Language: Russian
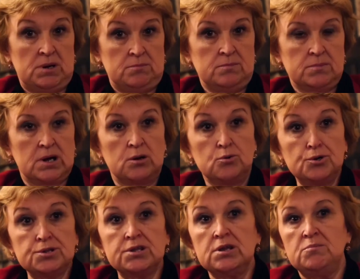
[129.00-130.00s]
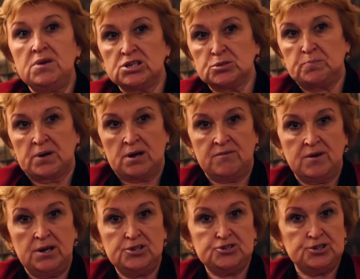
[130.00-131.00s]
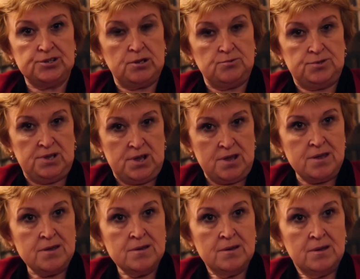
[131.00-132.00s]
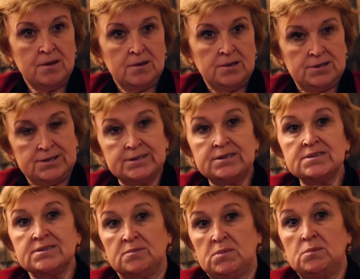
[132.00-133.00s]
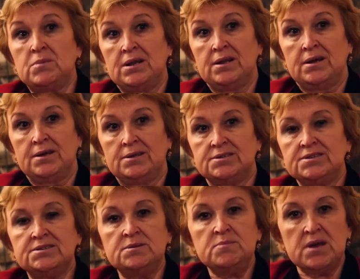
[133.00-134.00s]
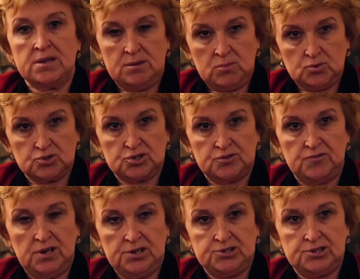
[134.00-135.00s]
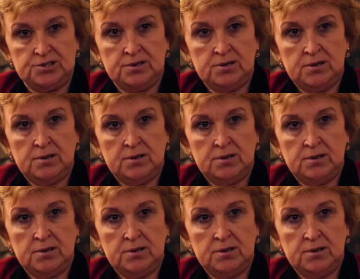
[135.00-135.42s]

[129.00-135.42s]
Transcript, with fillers: мам, какое ты имеешь право лечить людей, если ты сама больная, ты себя не можешь вылечить.